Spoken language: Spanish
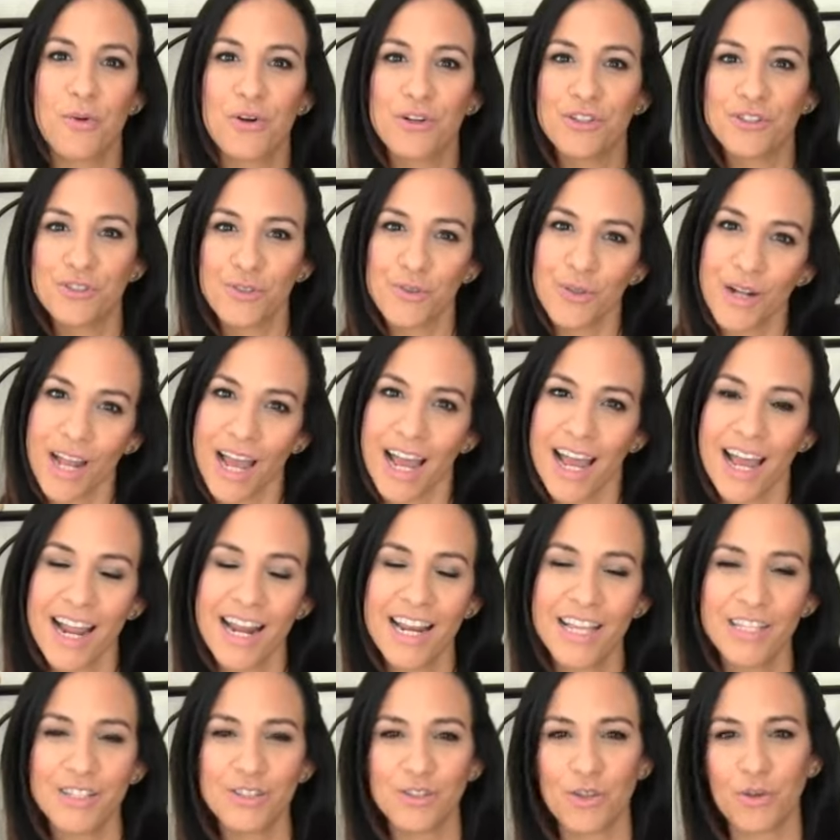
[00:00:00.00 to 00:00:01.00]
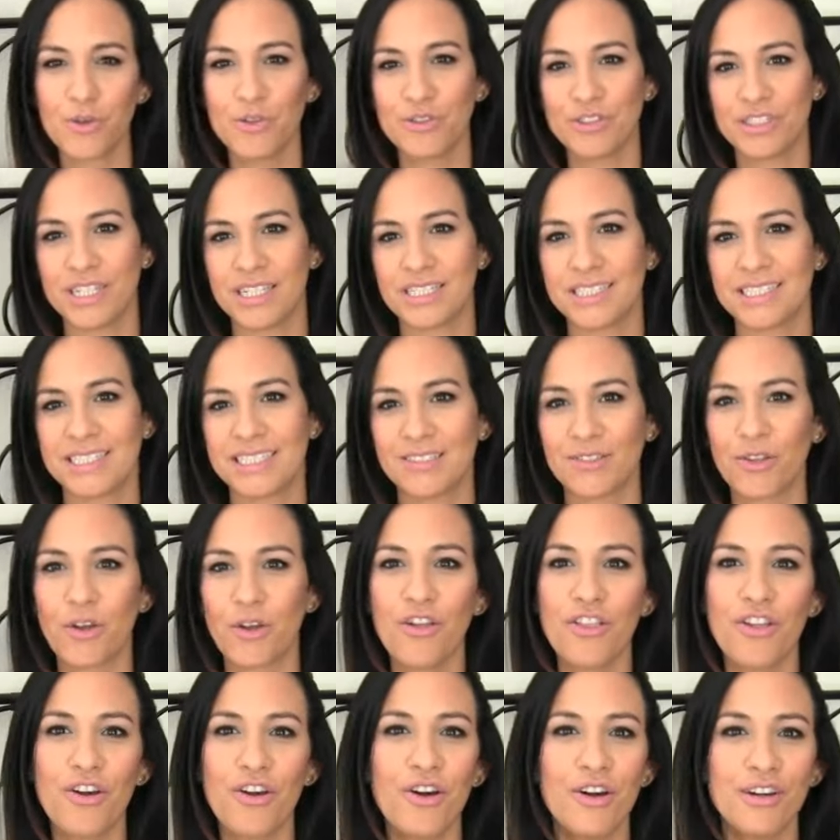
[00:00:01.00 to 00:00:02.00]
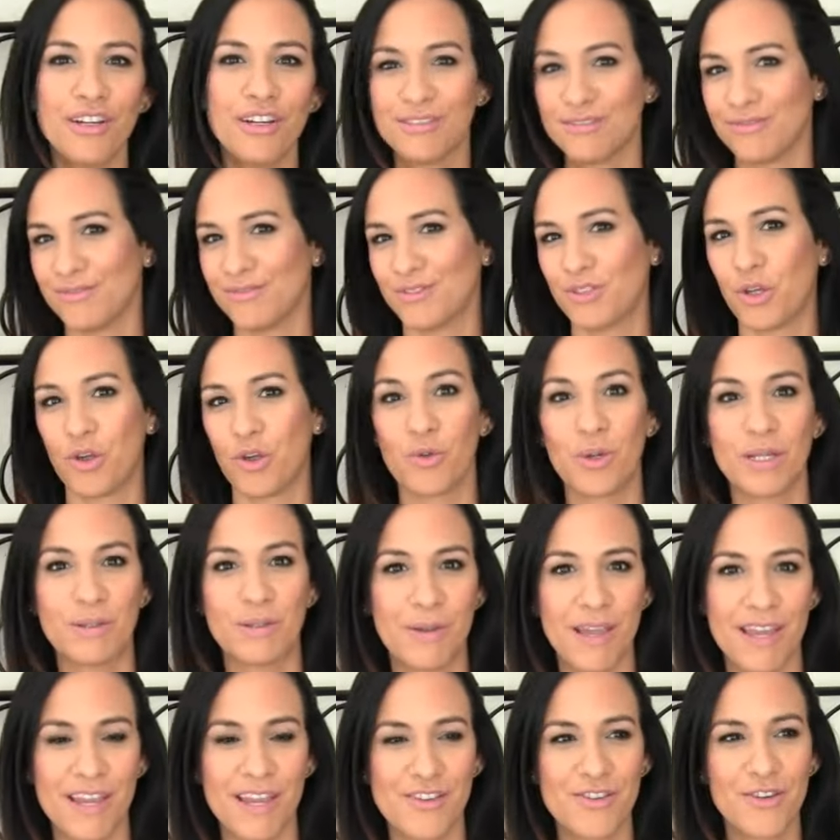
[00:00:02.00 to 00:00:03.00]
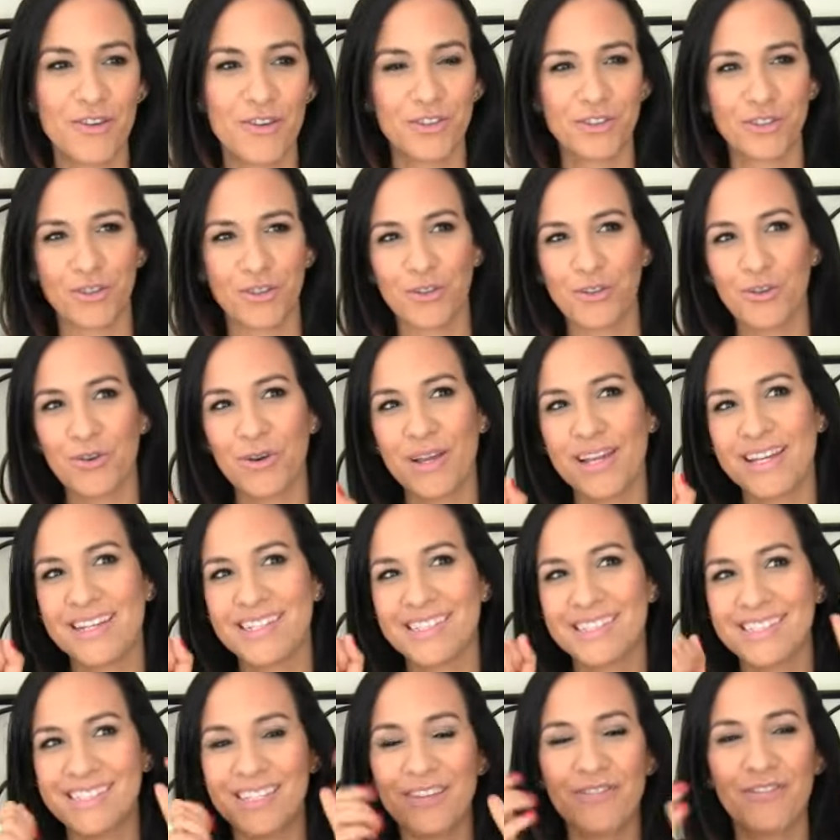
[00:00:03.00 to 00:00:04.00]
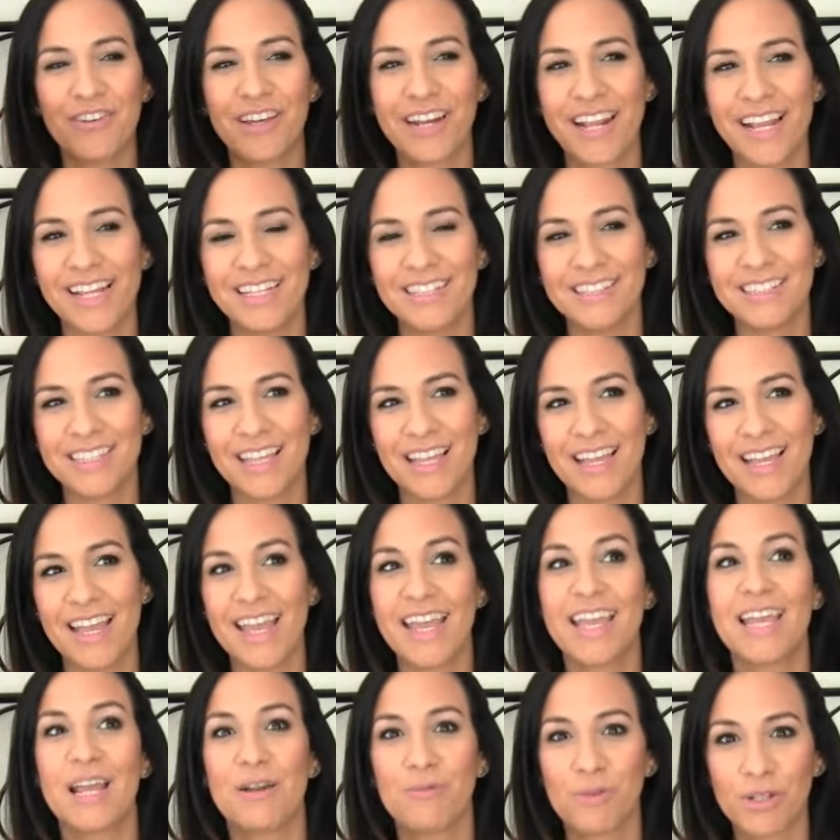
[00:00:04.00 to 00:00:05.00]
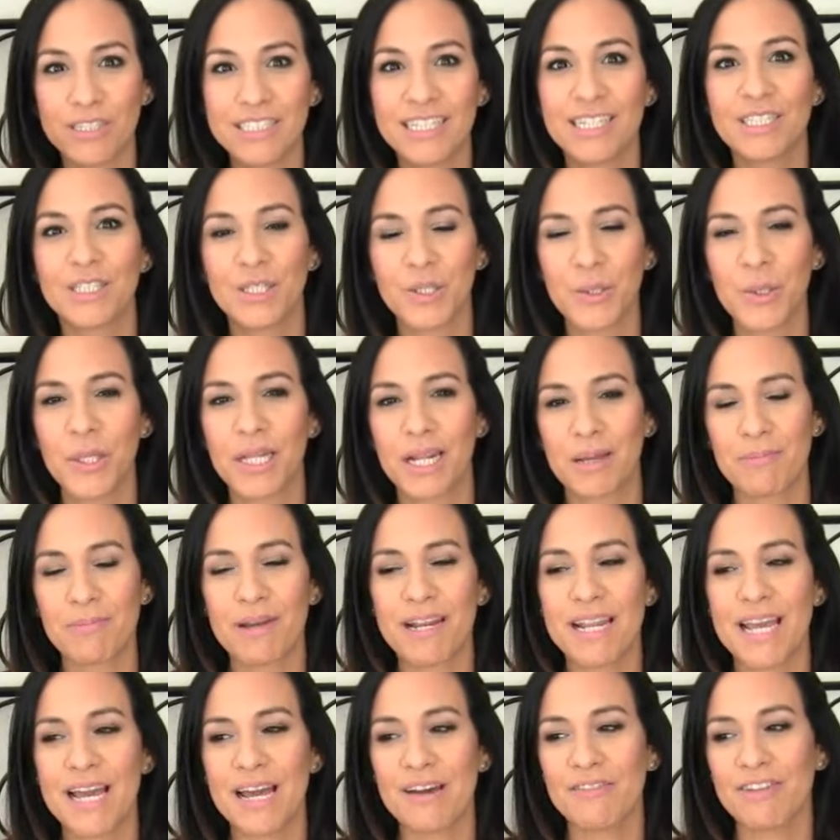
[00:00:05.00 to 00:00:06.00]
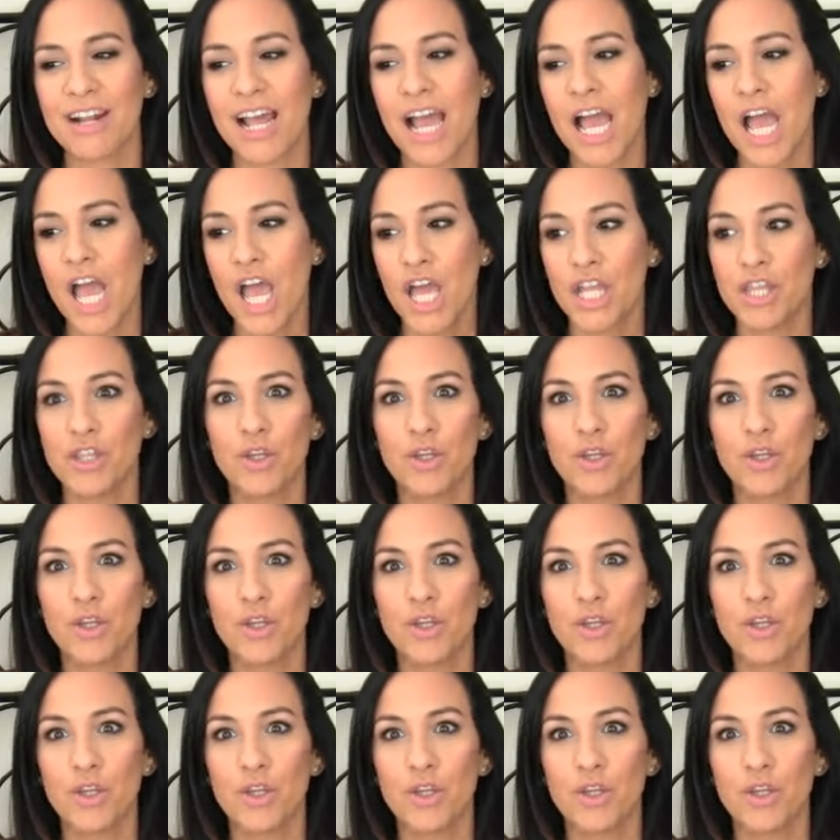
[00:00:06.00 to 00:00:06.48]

cultural, entonces todo todo es bello, todo es diferente en el buen sentido de la palabra,